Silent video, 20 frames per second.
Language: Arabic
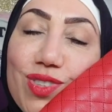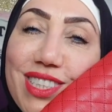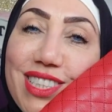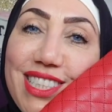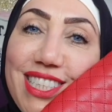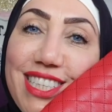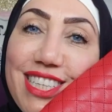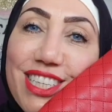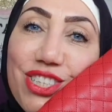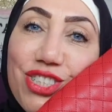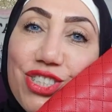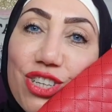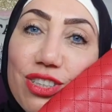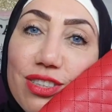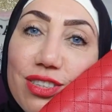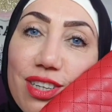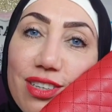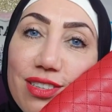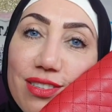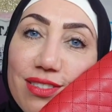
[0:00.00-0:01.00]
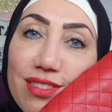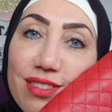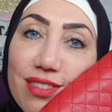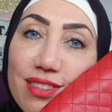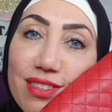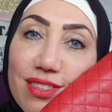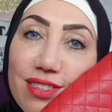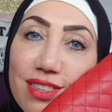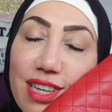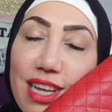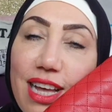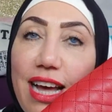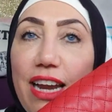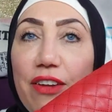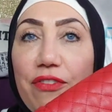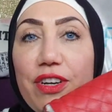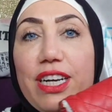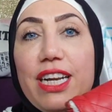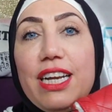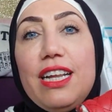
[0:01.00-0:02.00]
دي الشنطه
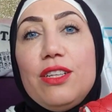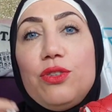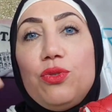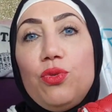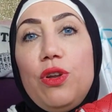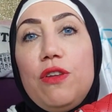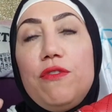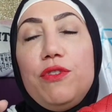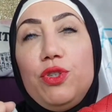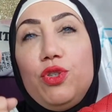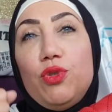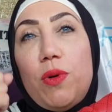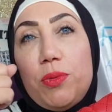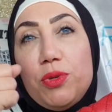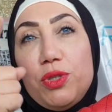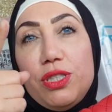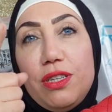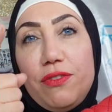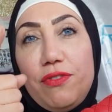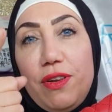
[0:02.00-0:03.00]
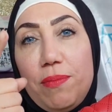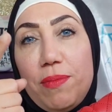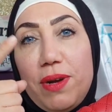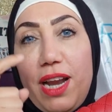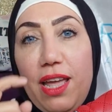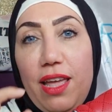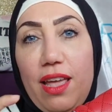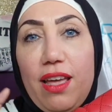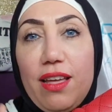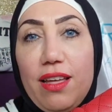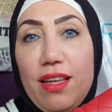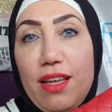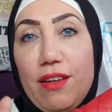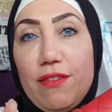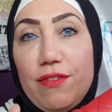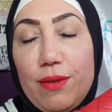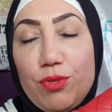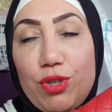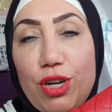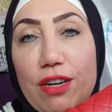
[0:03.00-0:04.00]
على فكره انا طول الفيديو ببص في المرايه
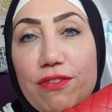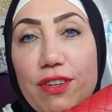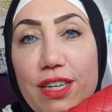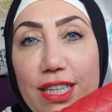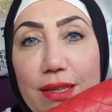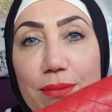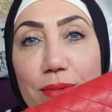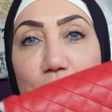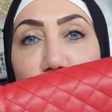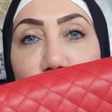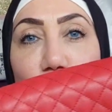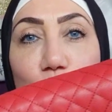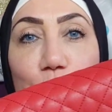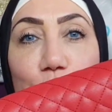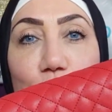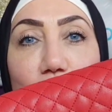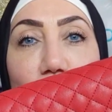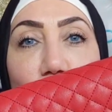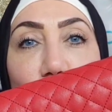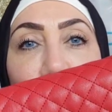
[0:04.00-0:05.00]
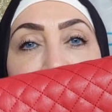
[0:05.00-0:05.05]
فمش عارفه كده بصلكوا صح